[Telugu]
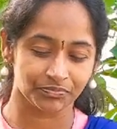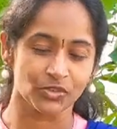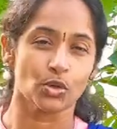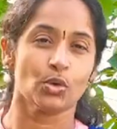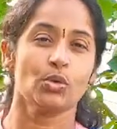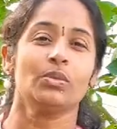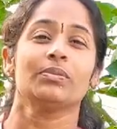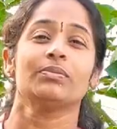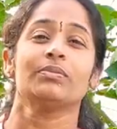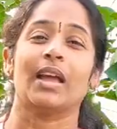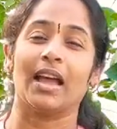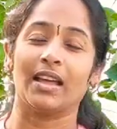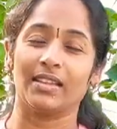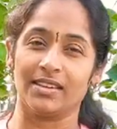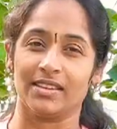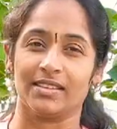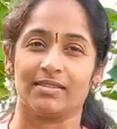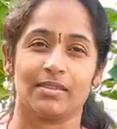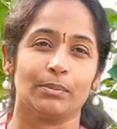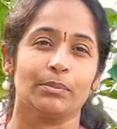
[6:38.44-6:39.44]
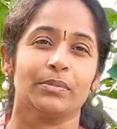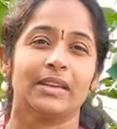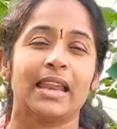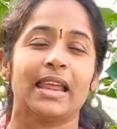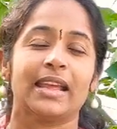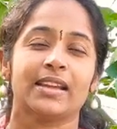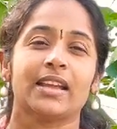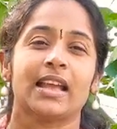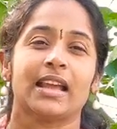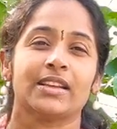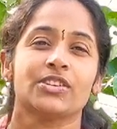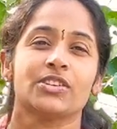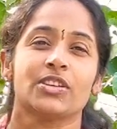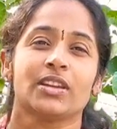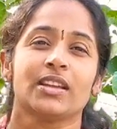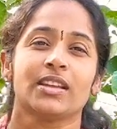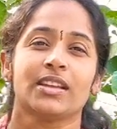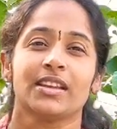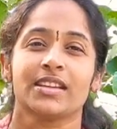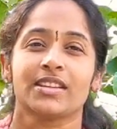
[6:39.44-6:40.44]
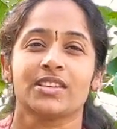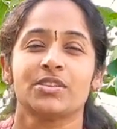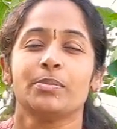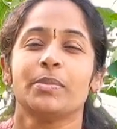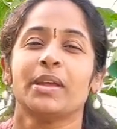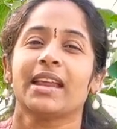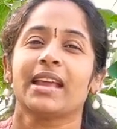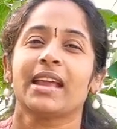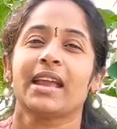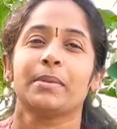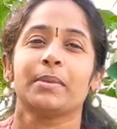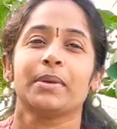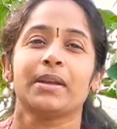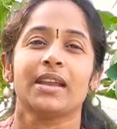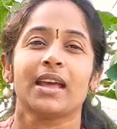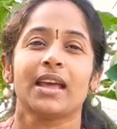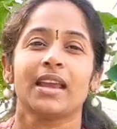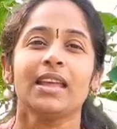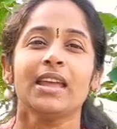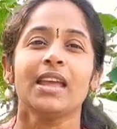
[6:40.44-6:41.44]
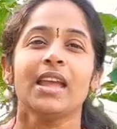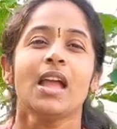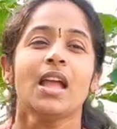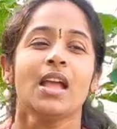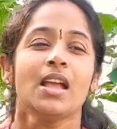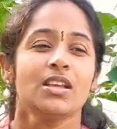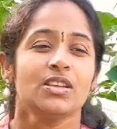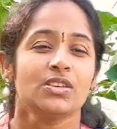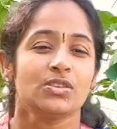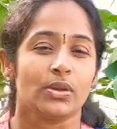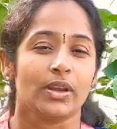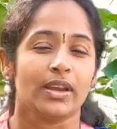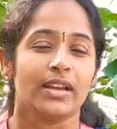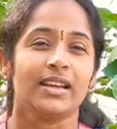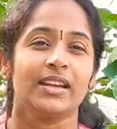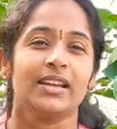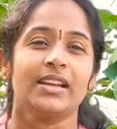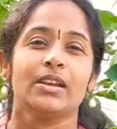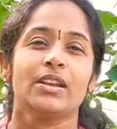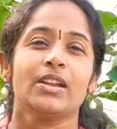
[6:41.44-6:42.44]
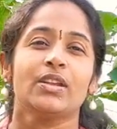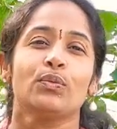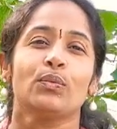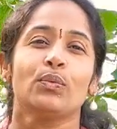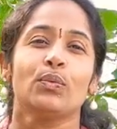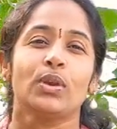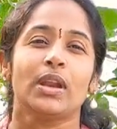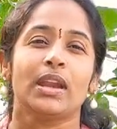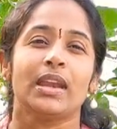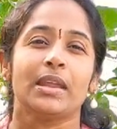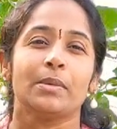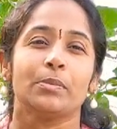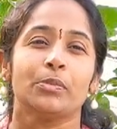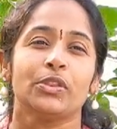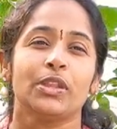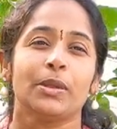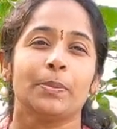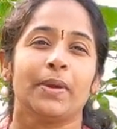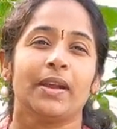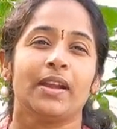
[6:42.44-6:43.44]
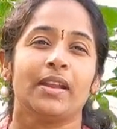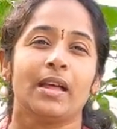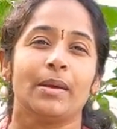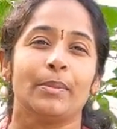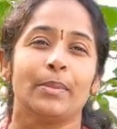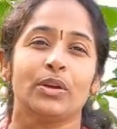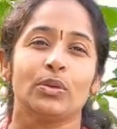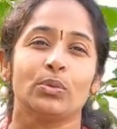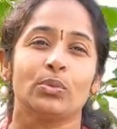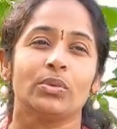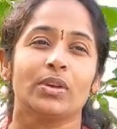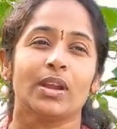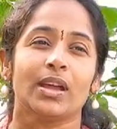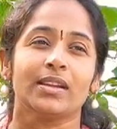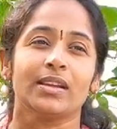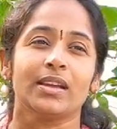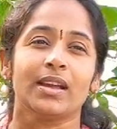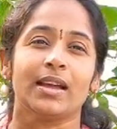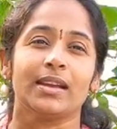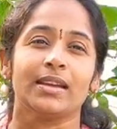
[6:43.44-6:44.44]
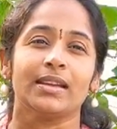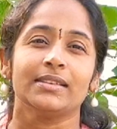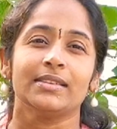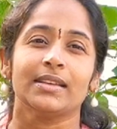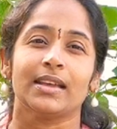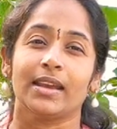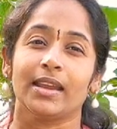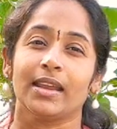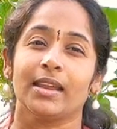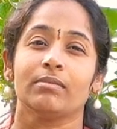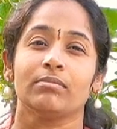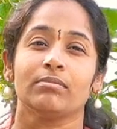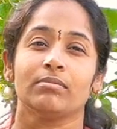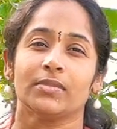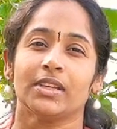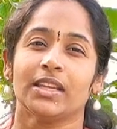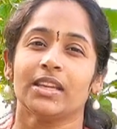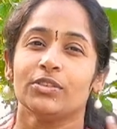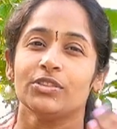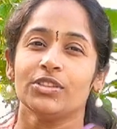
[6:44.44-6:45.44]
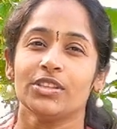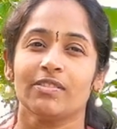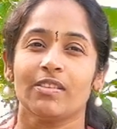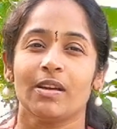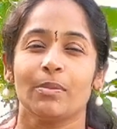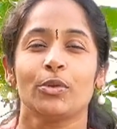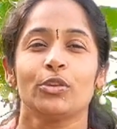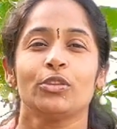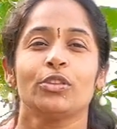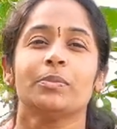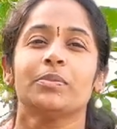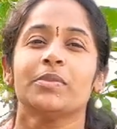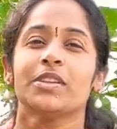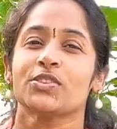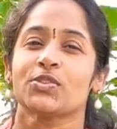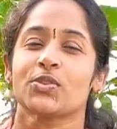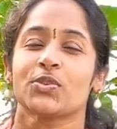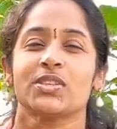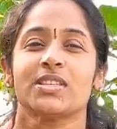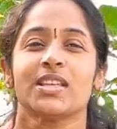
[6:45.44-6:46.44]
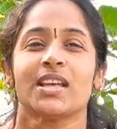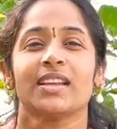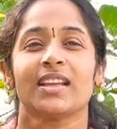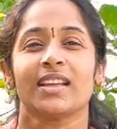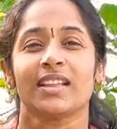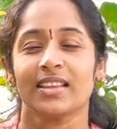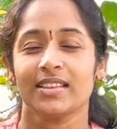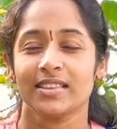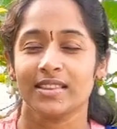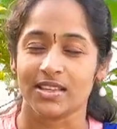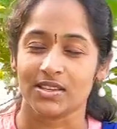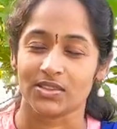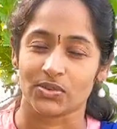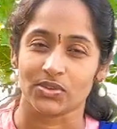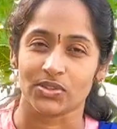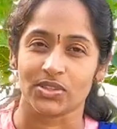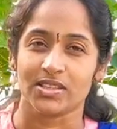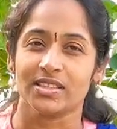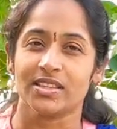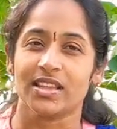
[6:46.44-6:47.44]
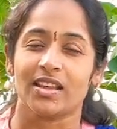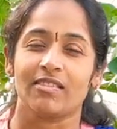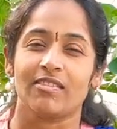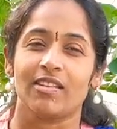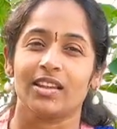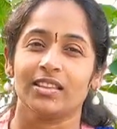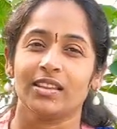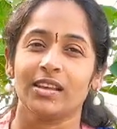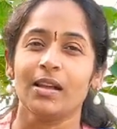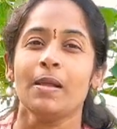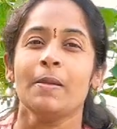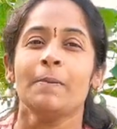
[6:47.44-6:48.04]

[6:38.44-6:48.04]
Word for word: సో అది యాక్చువల్గా నెక్స్ట్ బీరకాయ పెట్టాలి సో ఏంటంటే నేను ఊరు వెళ్ళే ముందే పెడదాం అనుకున్నాను కానీ సరే నేను జీవామృతం తీసుకొస్తాను కదా తీసుకొచ్చిన తర్వాత